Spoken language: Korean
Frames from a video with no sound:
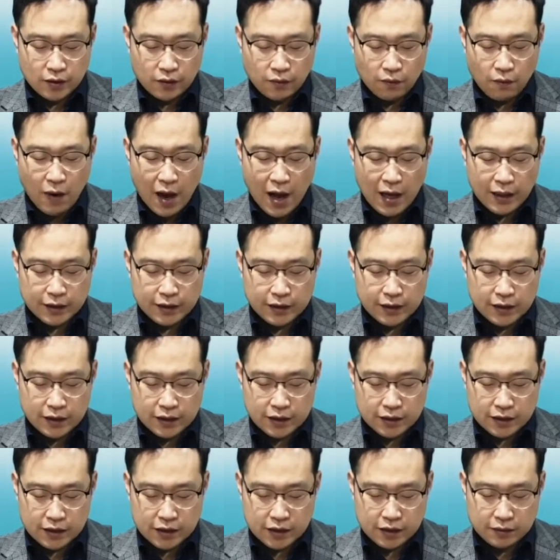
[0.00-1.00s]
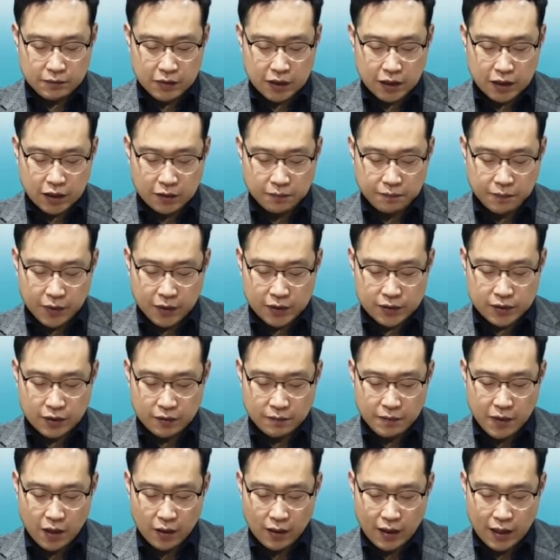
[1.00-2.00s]
왕이 심히 기뻐서
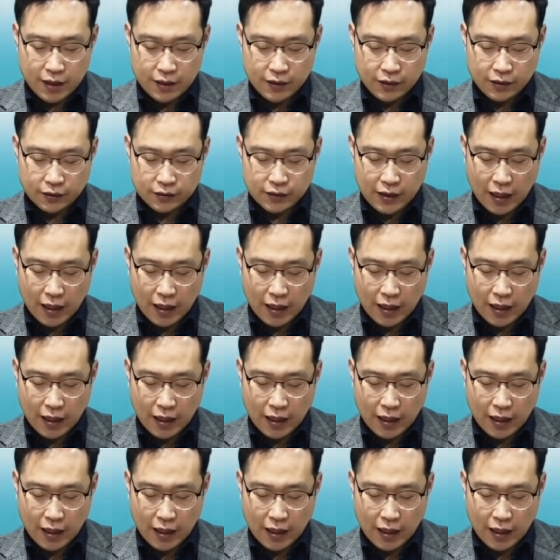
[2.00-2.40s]
명하여